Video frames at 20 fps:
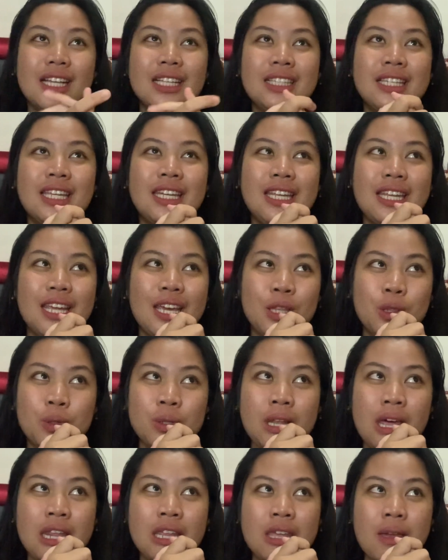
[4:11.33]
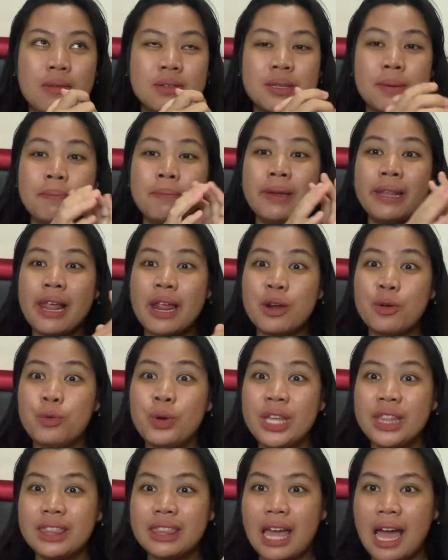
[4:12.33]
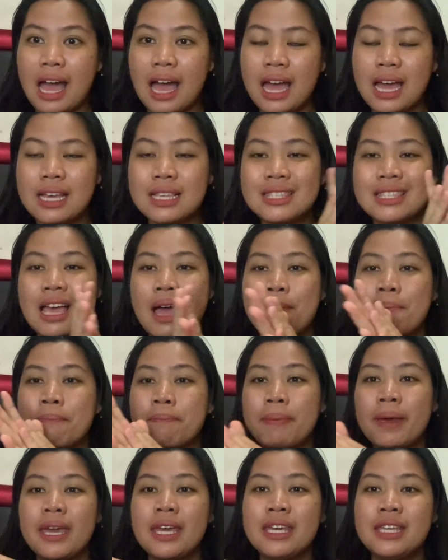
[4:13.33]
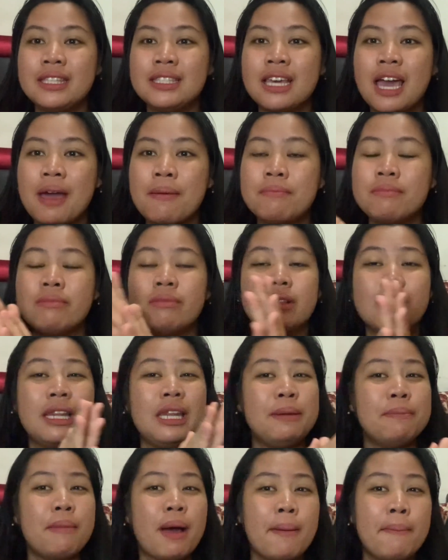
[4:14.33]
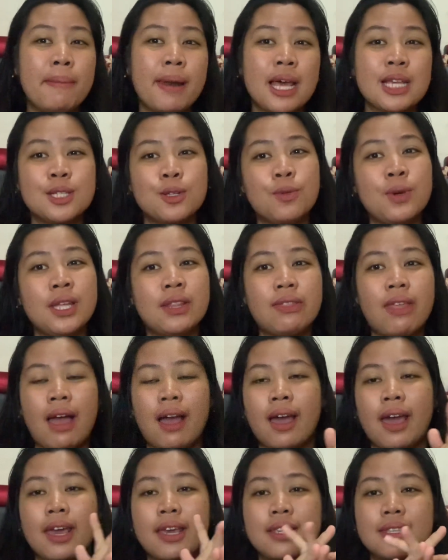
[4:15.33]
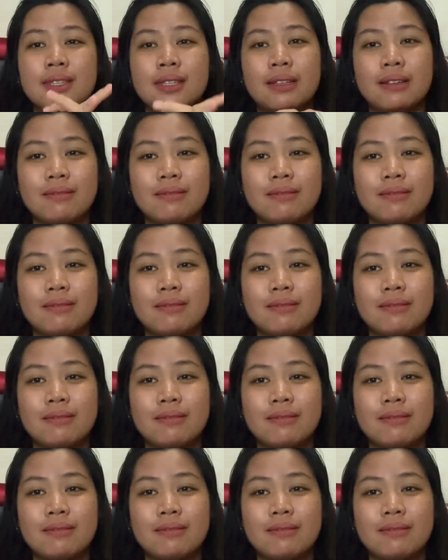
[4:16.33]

jadi itu dari jam 9 Wita sampai jam 15 Wita guys